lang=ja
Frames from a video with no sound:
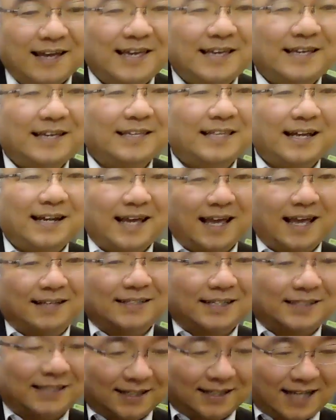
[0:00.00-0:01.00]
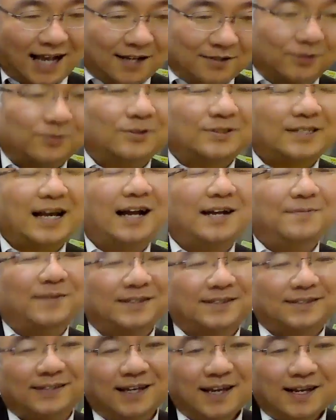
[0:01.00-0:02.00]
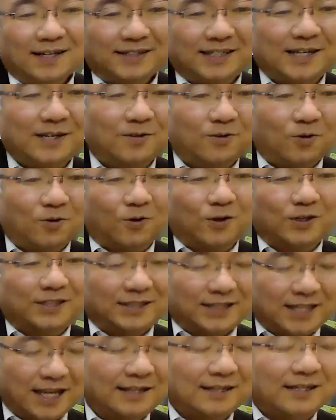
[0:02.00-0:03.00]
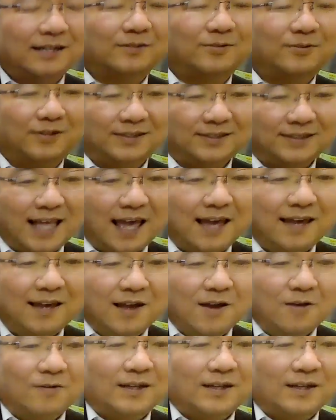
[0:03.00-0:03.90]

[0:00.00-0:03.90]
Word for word: いきなり偏差値がガクッと下がります。進行一斉になると。ですね。